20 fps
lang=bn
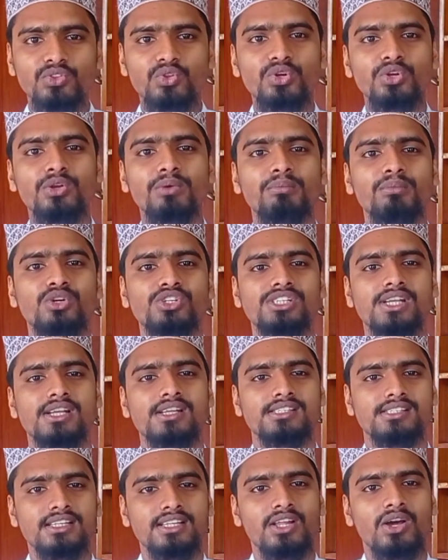দুই নম্বর
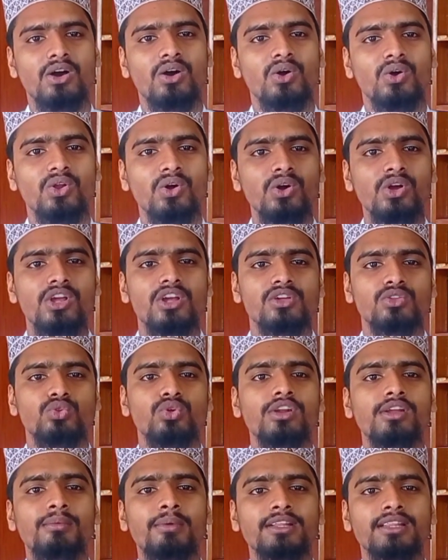শাস্তি দেওয়া হলো
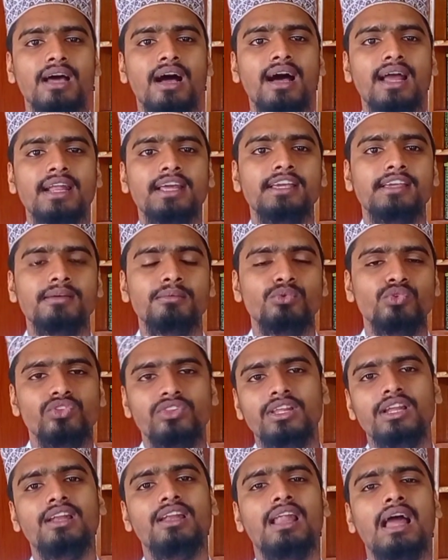দরিবাতা
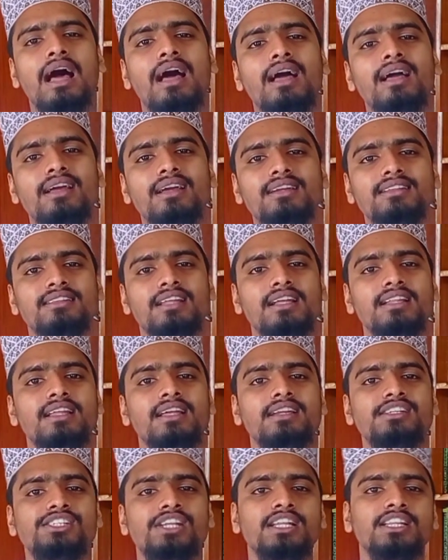আলাইহিমুজ্জিল্লা
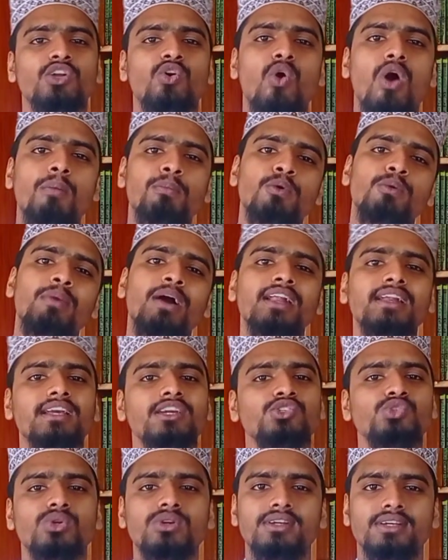তাদের সাথে
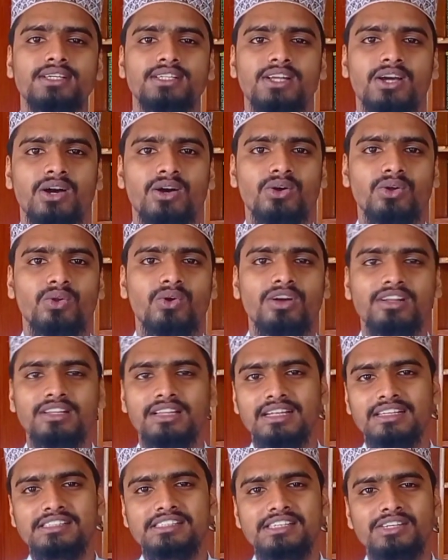অপমানকে জড়িয়ে দেওয়া হলো
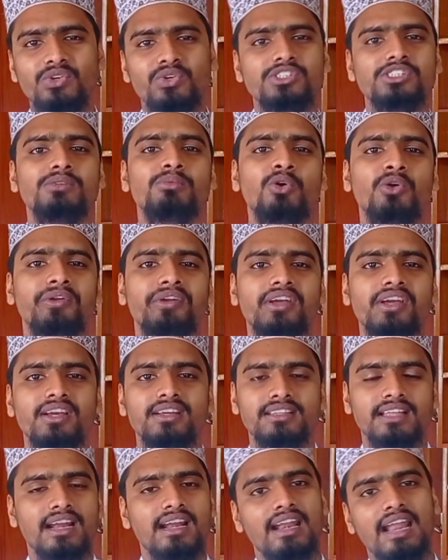অর্থাৎ চিরজীবন
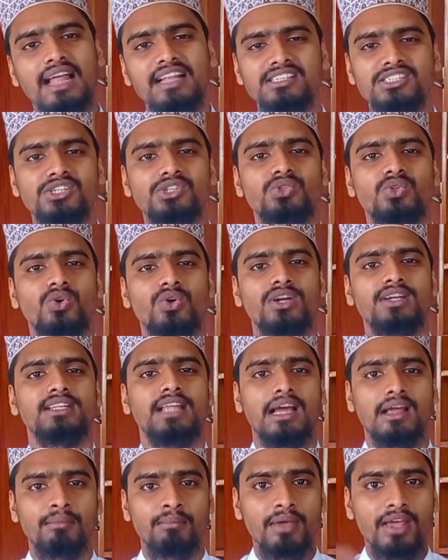তারা লাঞ্ছিত হয়ে
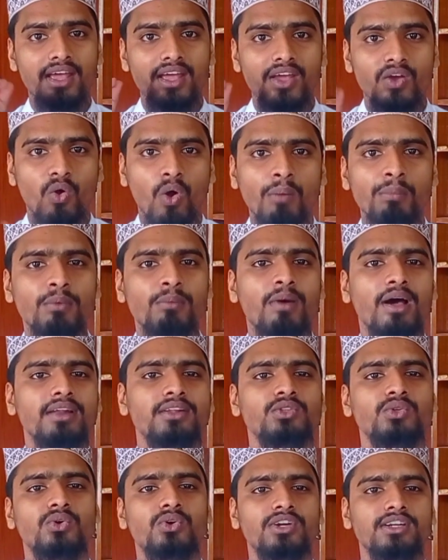থাকবে
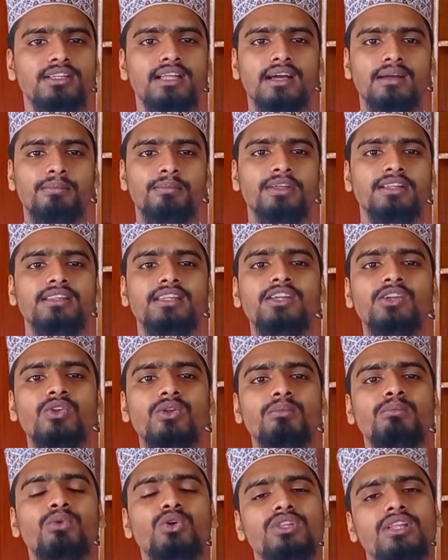অপমানিত হয়ে থাকবে তিন
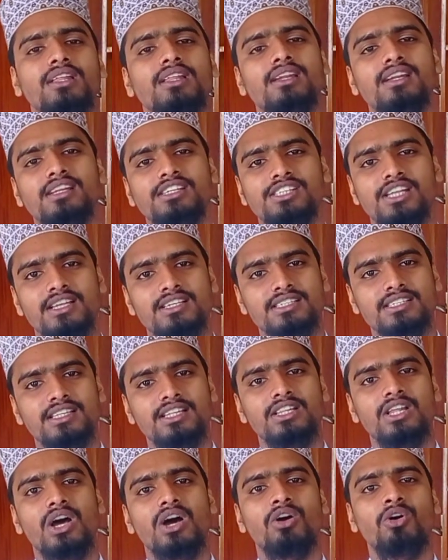নম্বর তাদেরকে শাস্তি
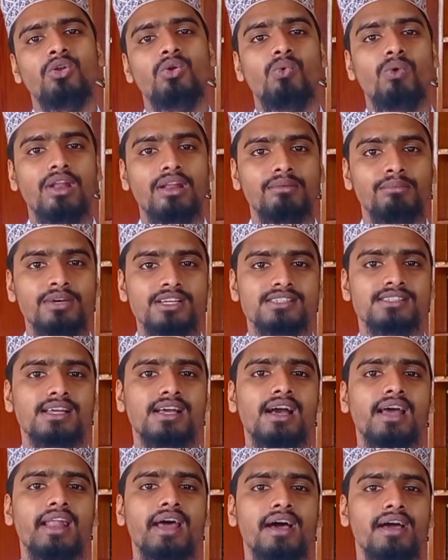দেওয়া হলো ওয়াল
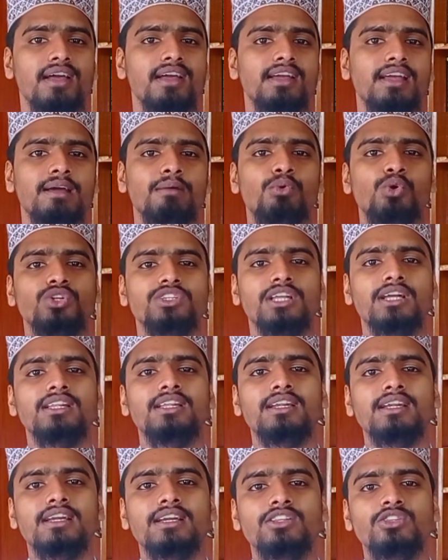মাস্কানা এবং
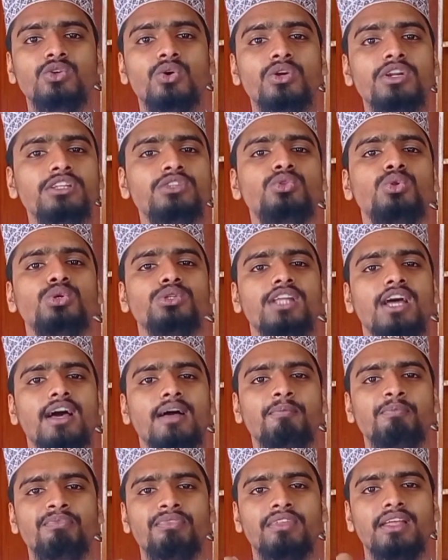তাদেরকে দরিদ্রতা
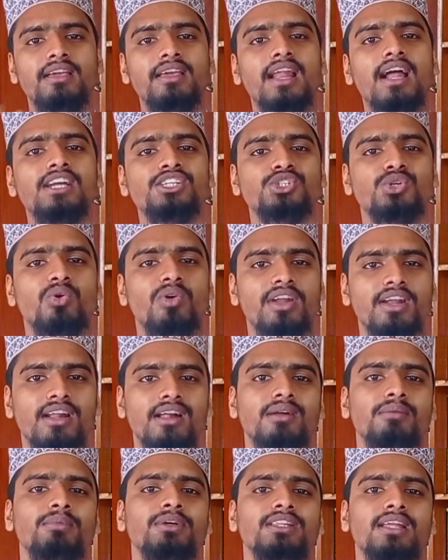গ্রাস করে
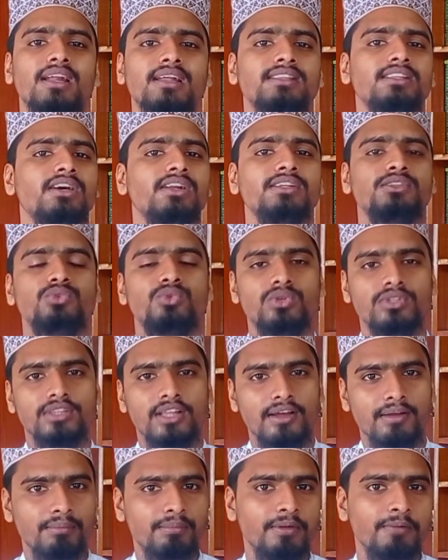রাখবে তারা দরিদ্র
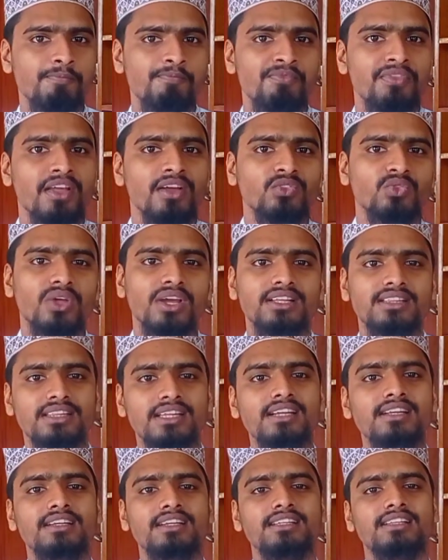থাকবে তো এই
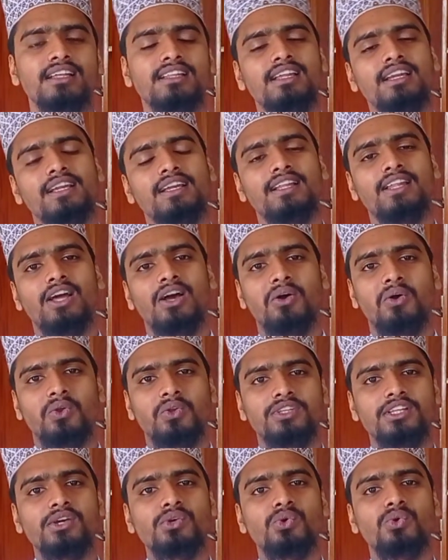তিনটি তাদেরকে দেওয়া
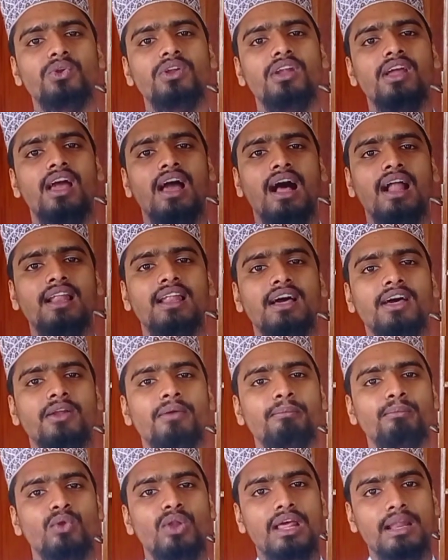হলো দেখুন আল্লাহ
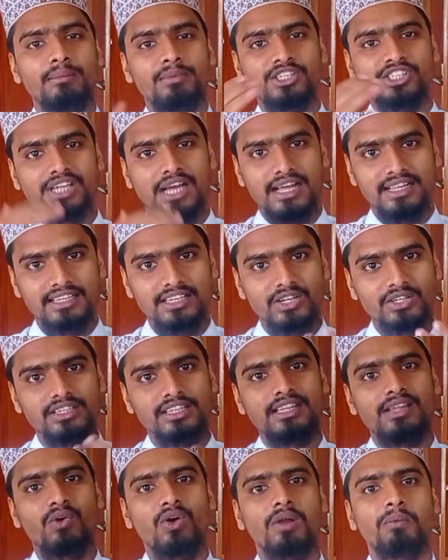রব্বুল আলমিন
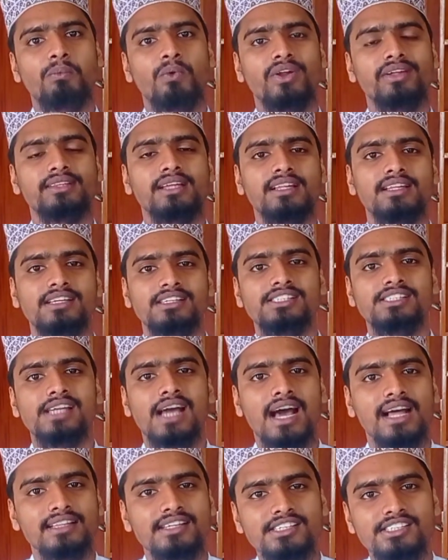স্বাধীনতা দেওয়ার পরে তাদের যে
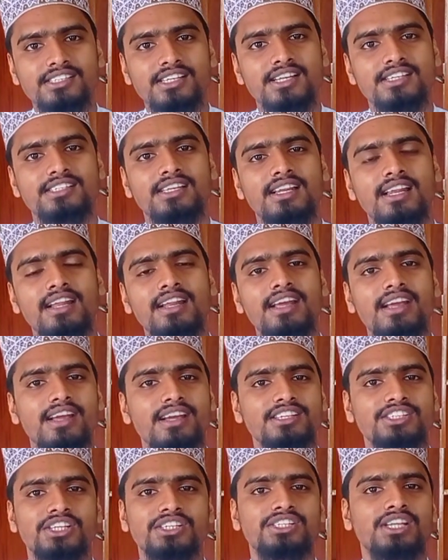আদেশ দিয়েছিলেন
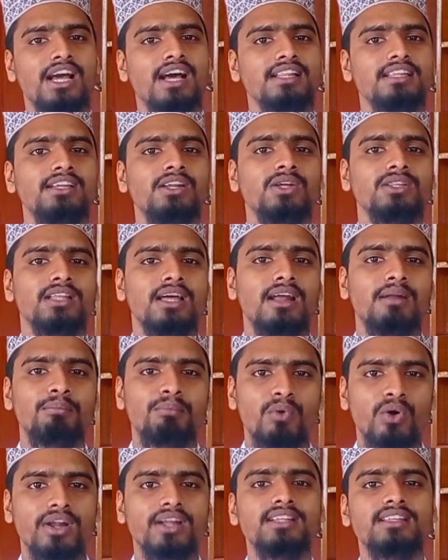সেই স্বাধীনতার
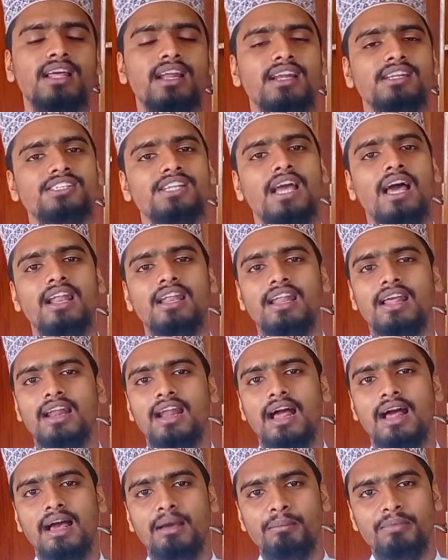পরে তারা সে আল্লাহর
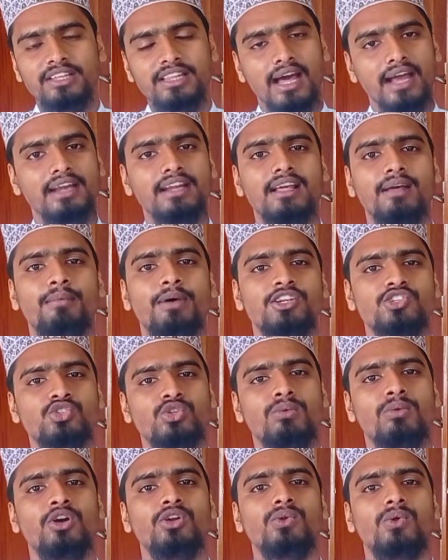বিধানকে
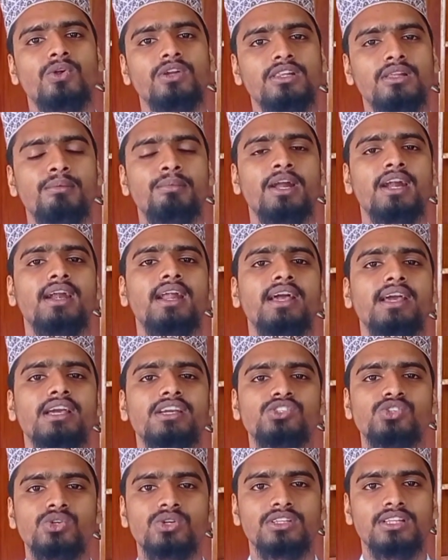বাস্তবায়ন করতে পারে না
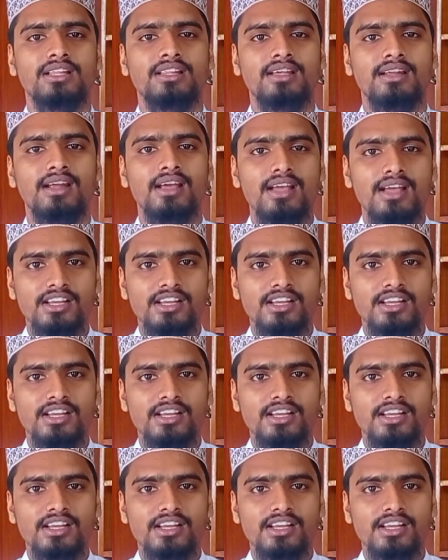এজন্য তাদের